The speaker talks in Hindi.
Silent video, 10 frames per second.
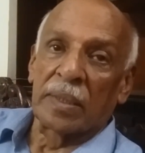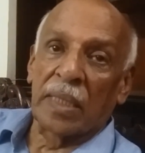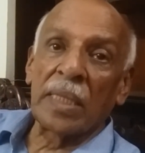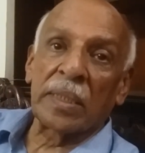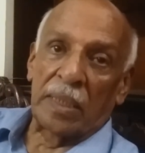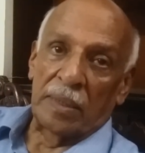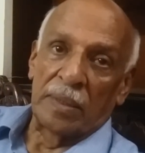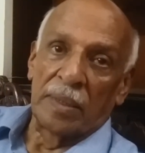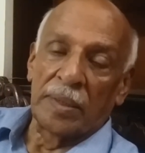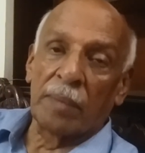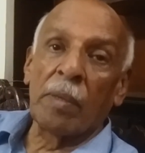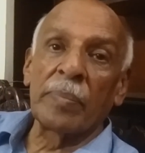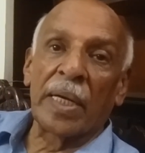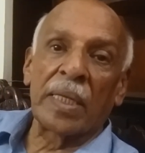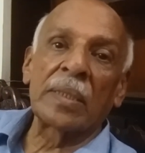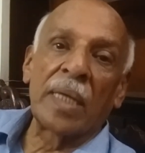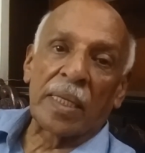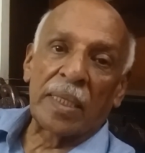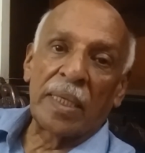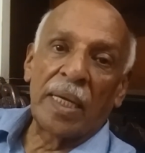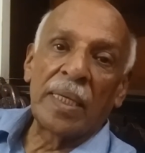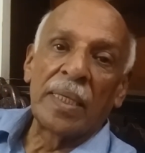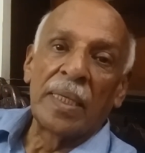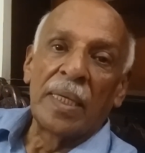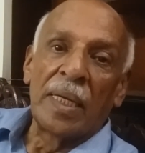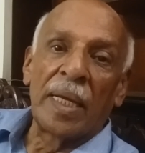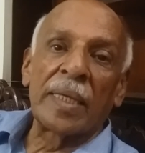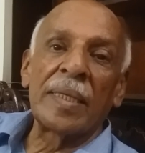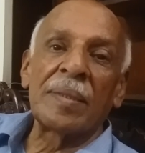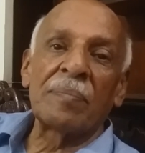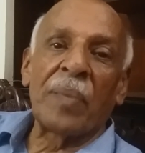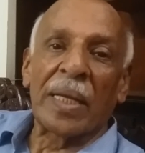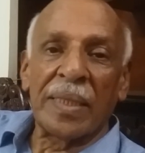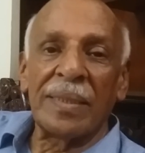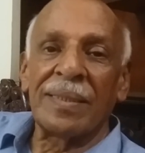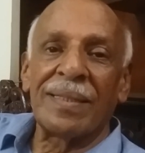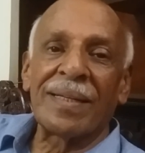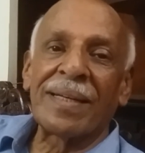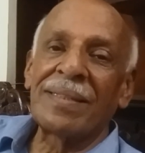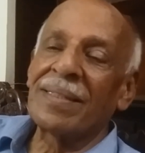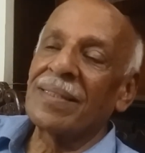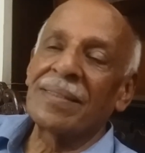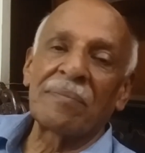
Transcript: तंत्र जब हम गठित करते हैं लेकिन पाते ये हैं कि ये